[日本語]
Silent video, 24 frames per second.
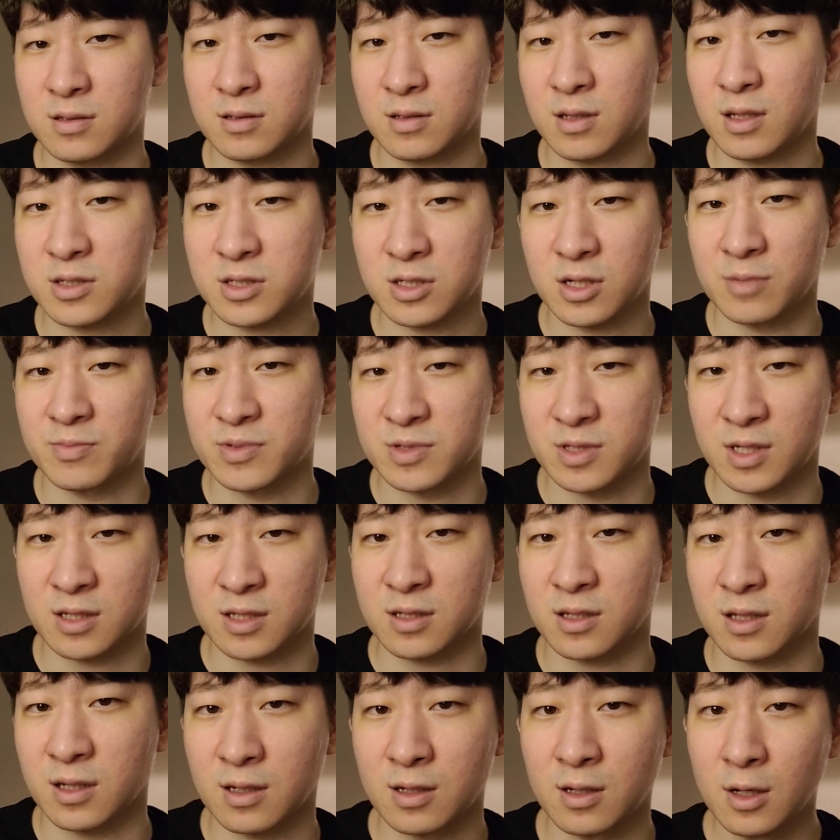テンションアップになっ
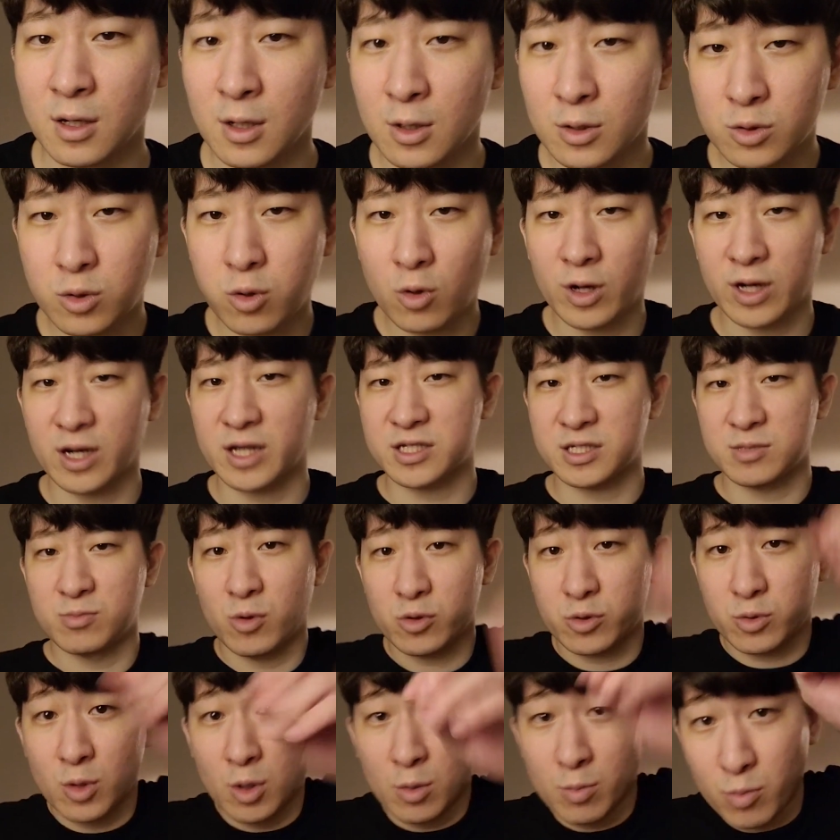て、唐辛子も
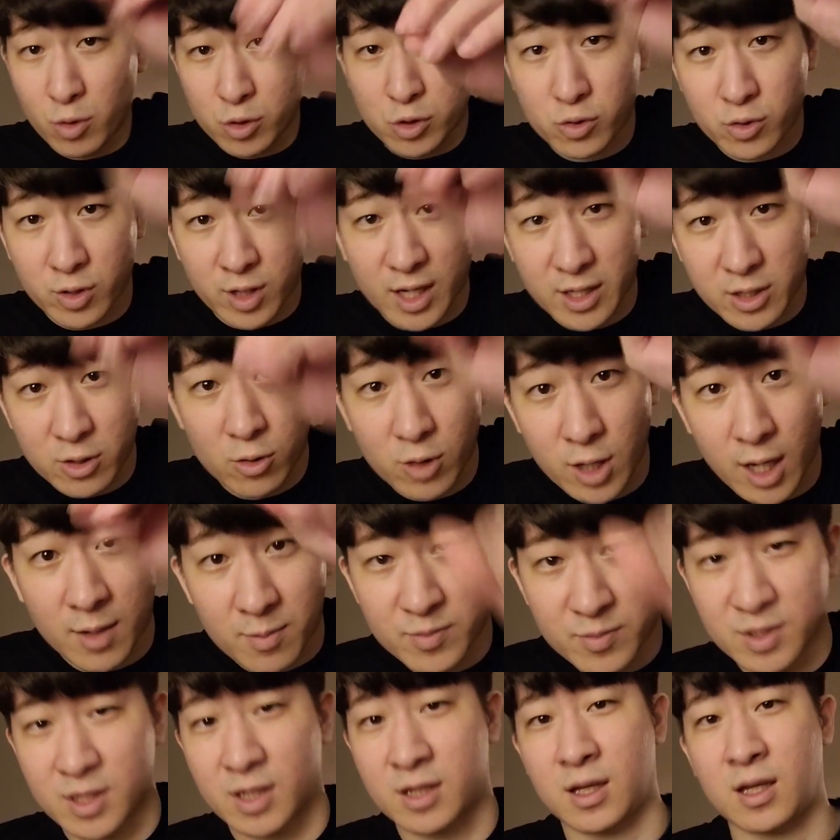もうちょっとかけようか
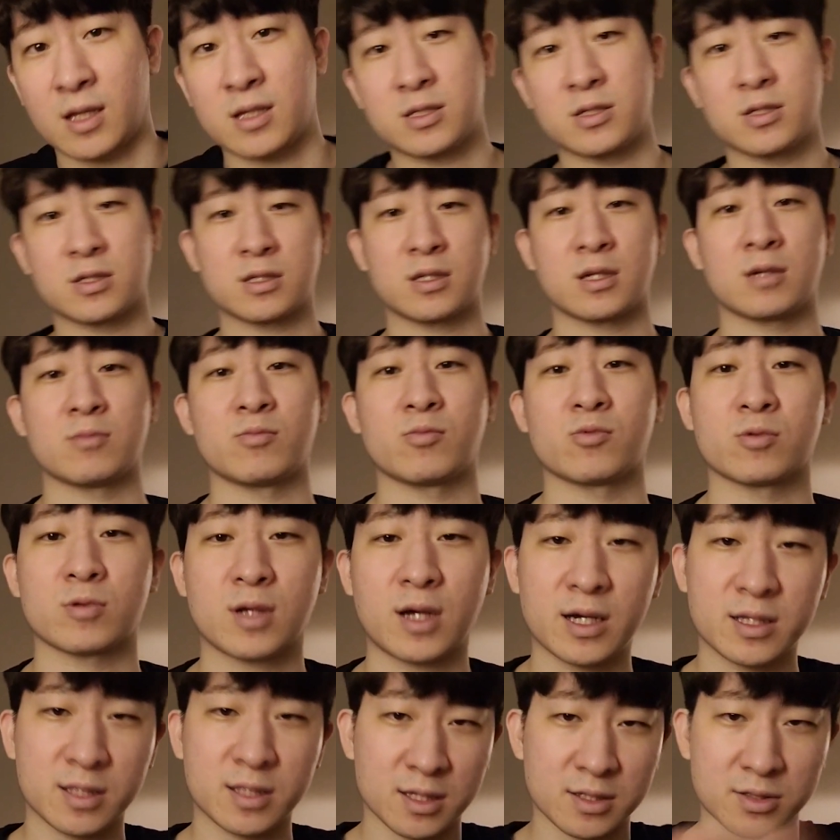みたいな話して、もう
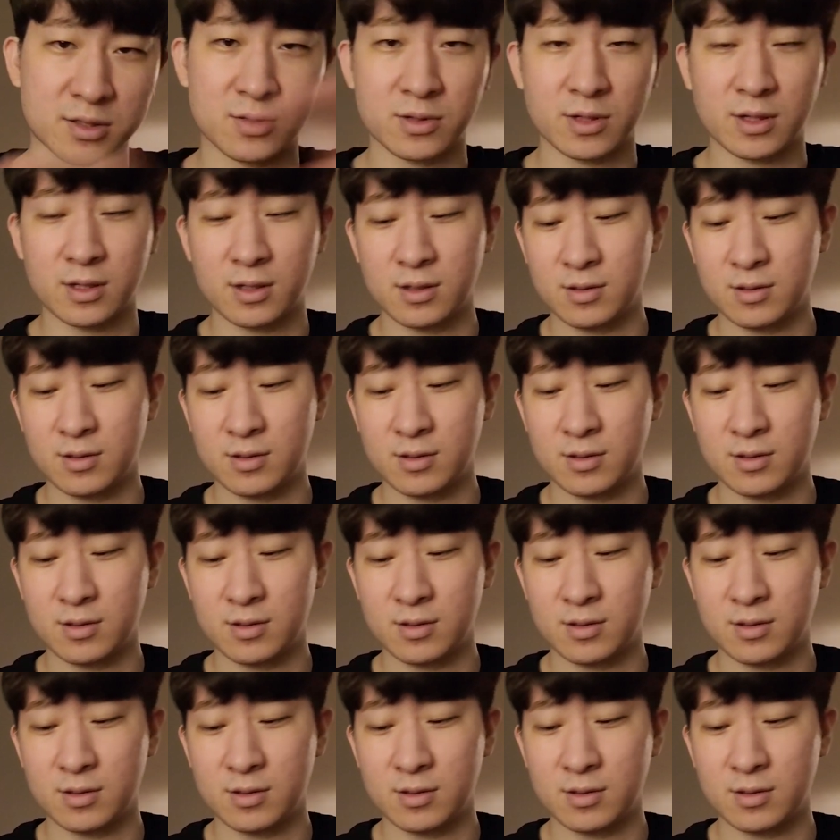帰ったんですよ。